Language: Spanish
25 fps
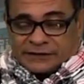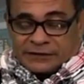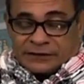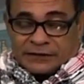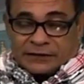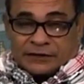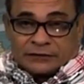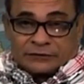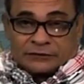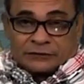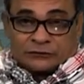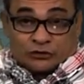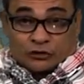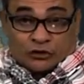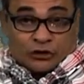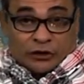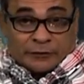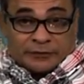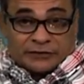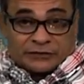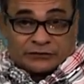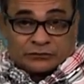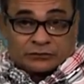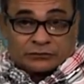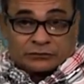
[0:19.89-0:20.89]
Eh, yo no la
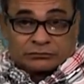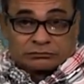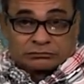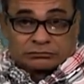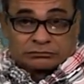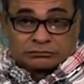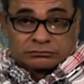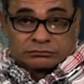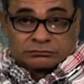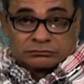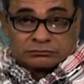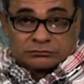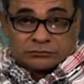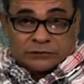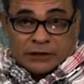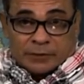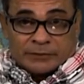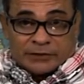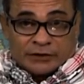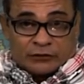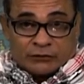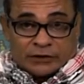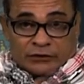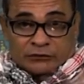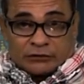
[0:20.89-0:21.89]
he visto. La
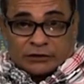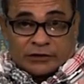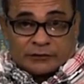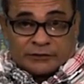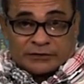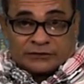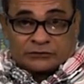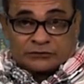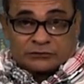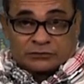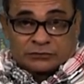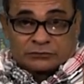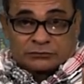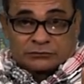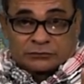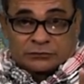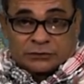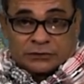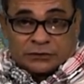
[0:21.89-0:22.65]
película yo no la he visto.